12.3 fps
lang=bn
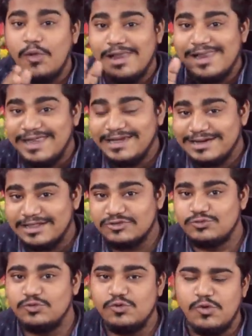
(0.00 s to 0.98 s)
অনলাইন
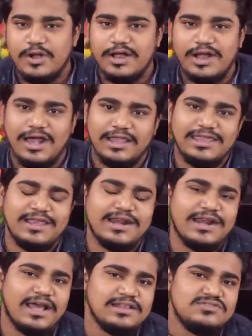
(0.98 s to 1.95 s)
ক্লাস শুরু করার আগে
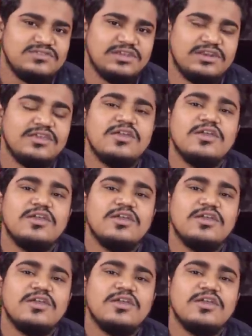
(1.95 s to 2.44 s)
রাজ্যের